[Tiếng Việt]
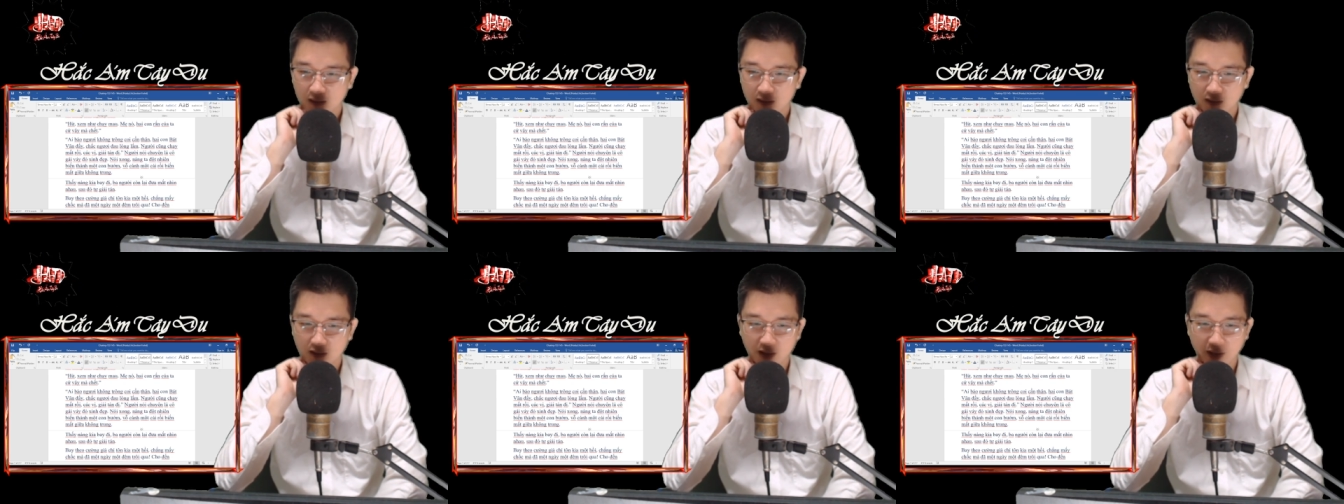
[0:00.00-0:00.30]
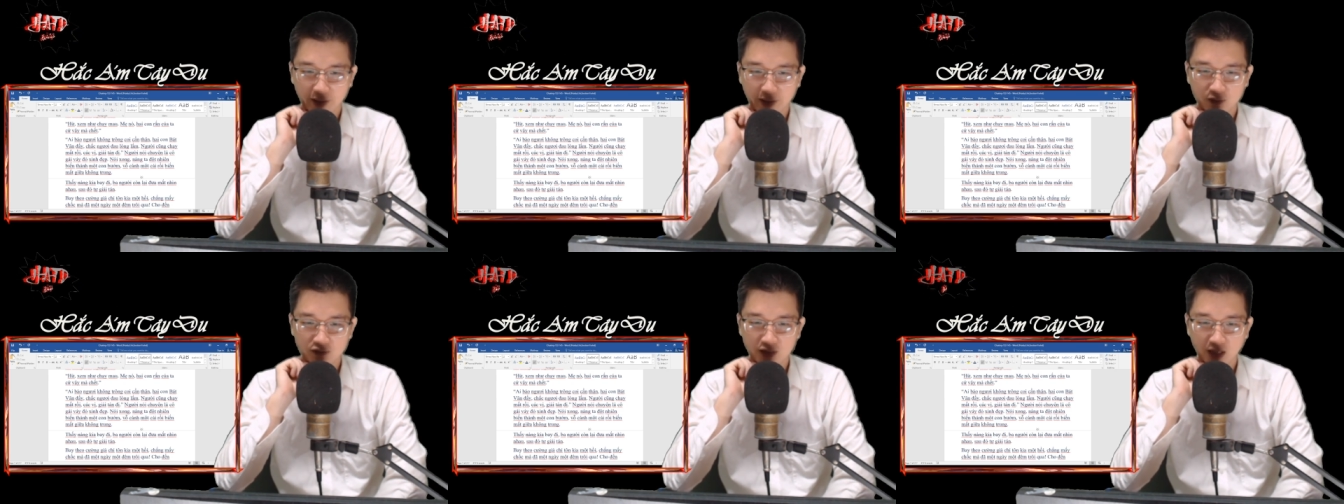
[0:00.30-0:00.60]

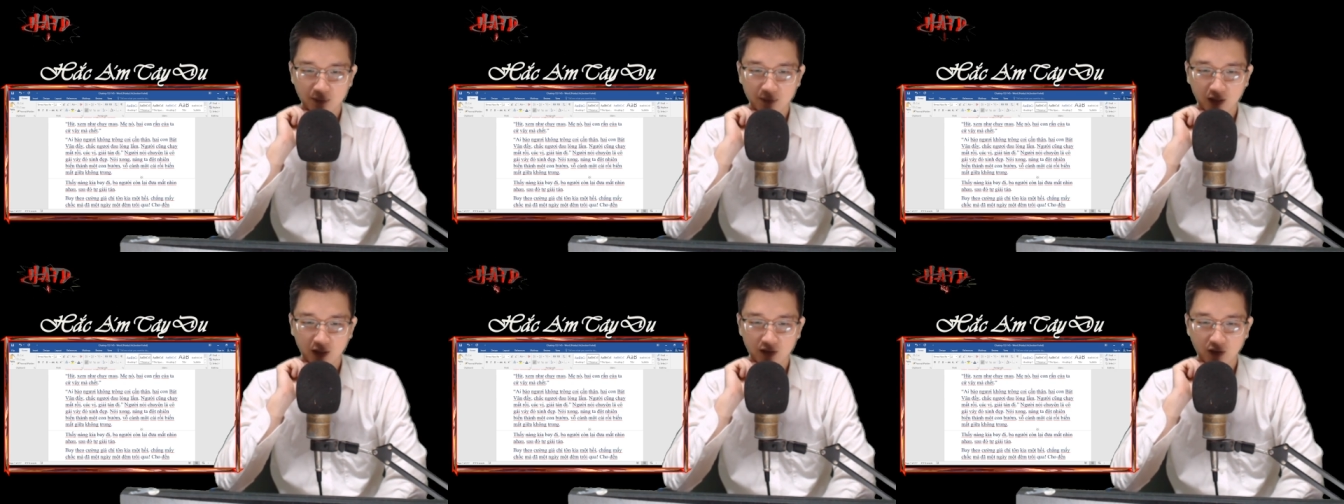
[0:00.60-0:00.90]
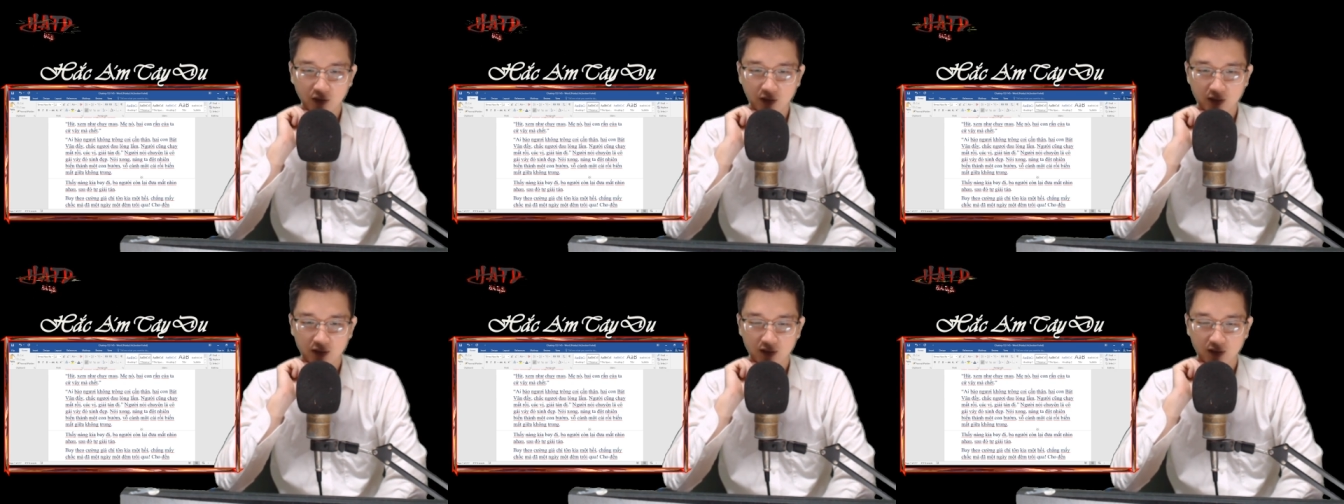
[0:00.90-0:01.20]
Người cũng chạy mất
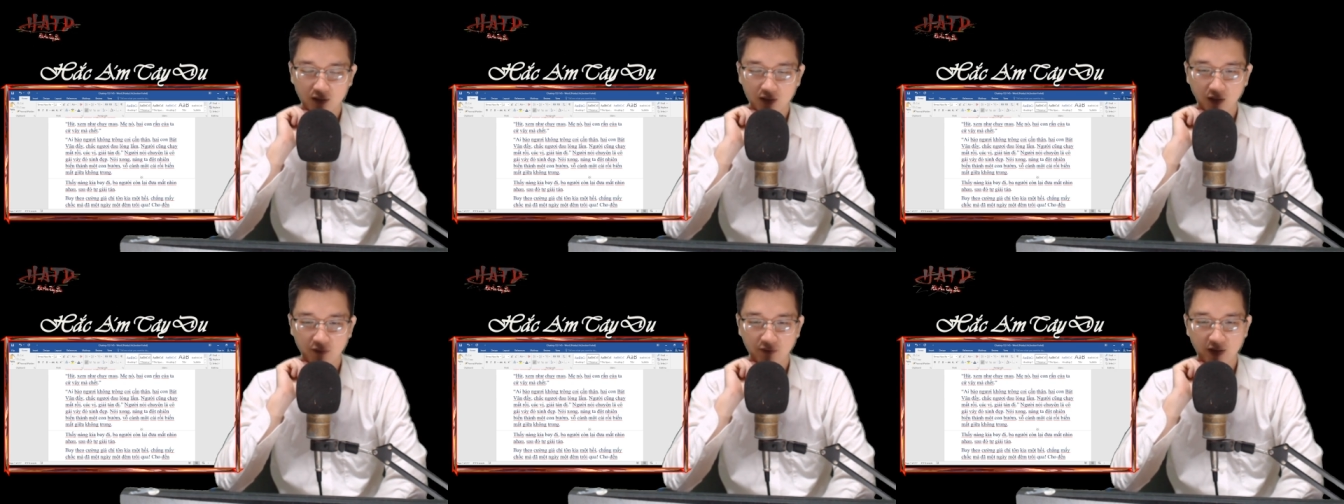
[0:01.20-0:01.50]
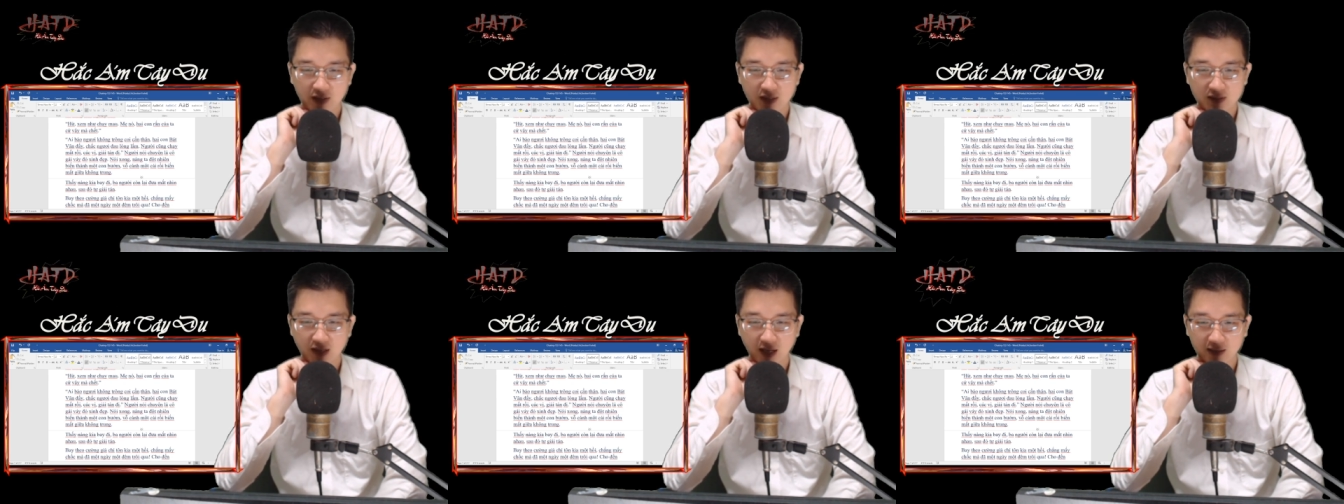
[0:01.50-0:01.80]
rồi, các
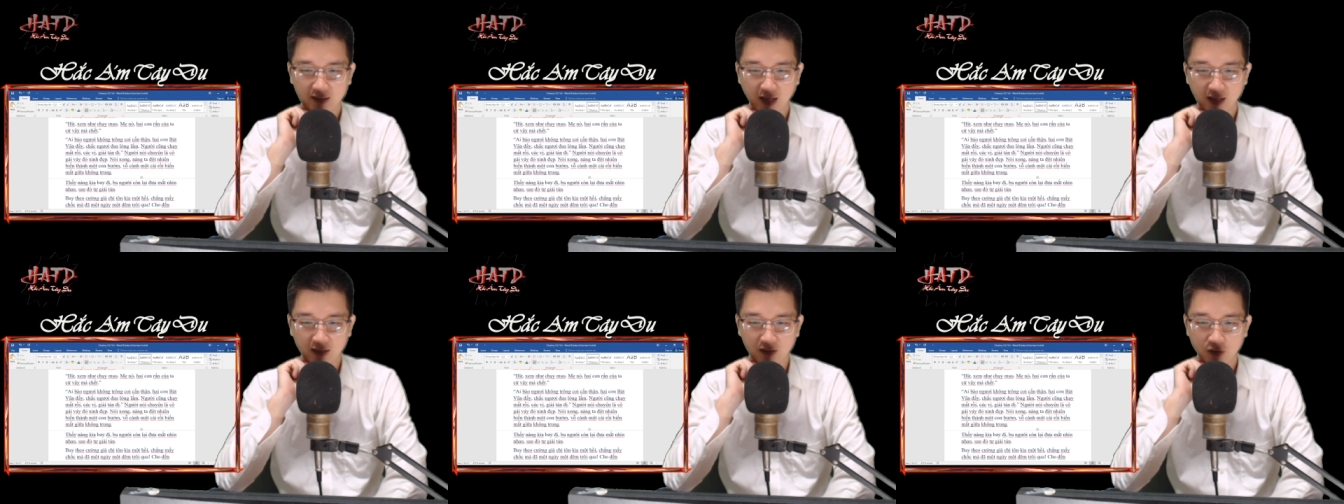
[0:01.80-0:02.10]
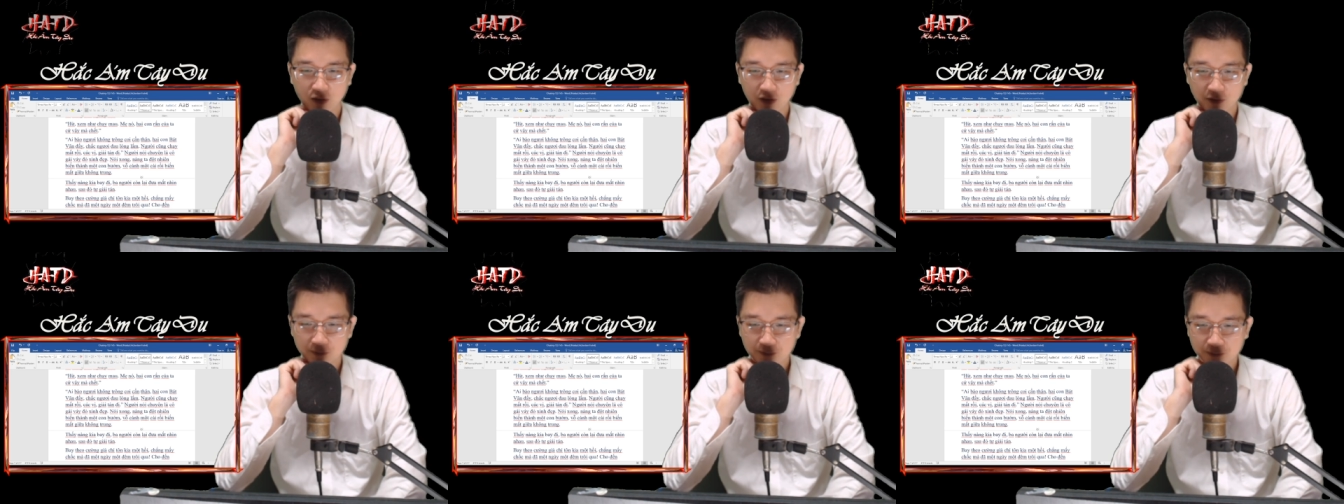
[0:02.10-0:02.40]
vị giải tán
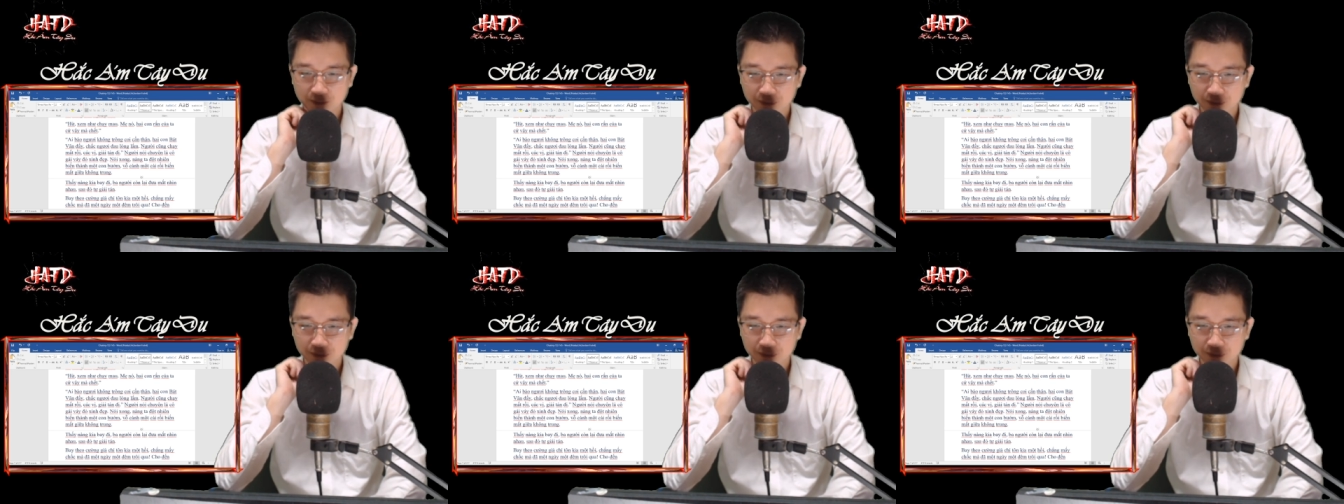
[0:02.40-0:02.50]
thôi.